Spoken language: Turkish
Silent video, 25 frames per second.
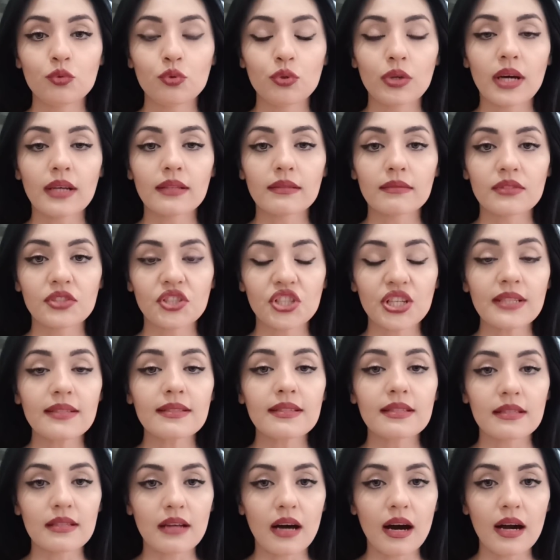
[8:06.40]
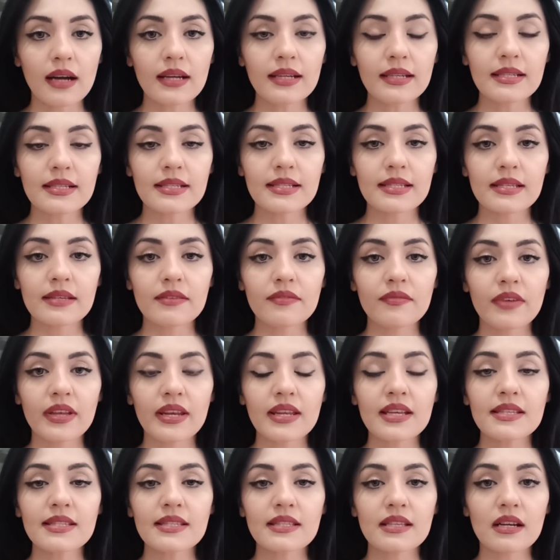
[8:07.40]
duyan Janet'ın ailesi
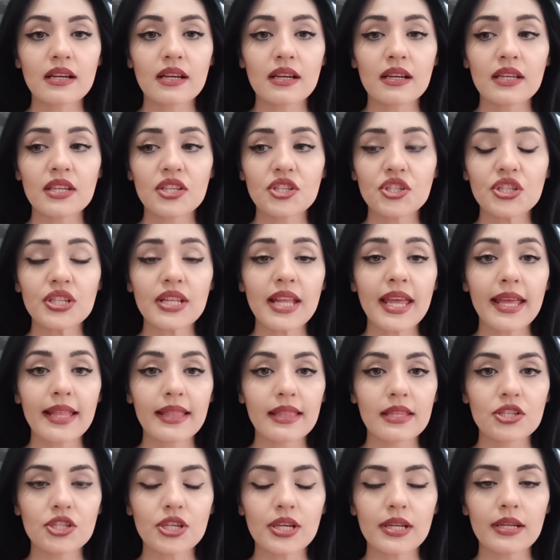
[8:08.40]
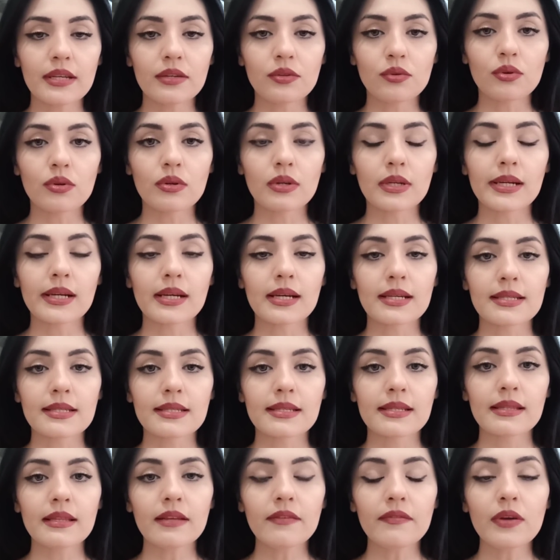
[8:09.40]
Vanessa için endişeleniyorlar
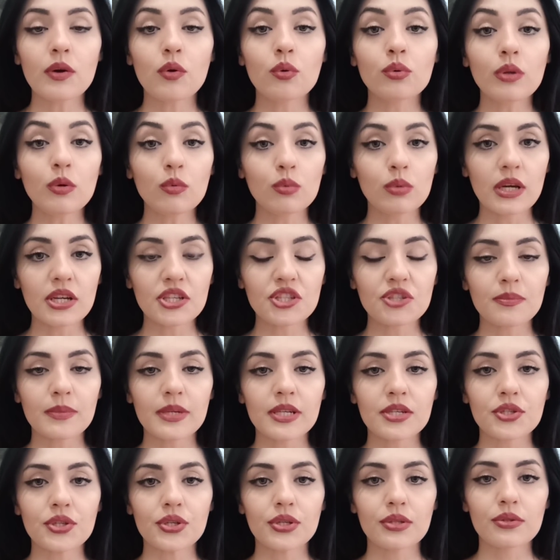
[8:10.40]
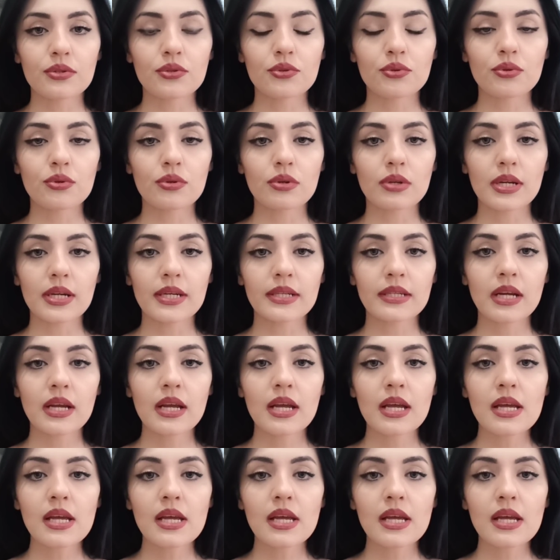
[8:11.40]
aslında ve ona ulaşmaya çalışıyorlar.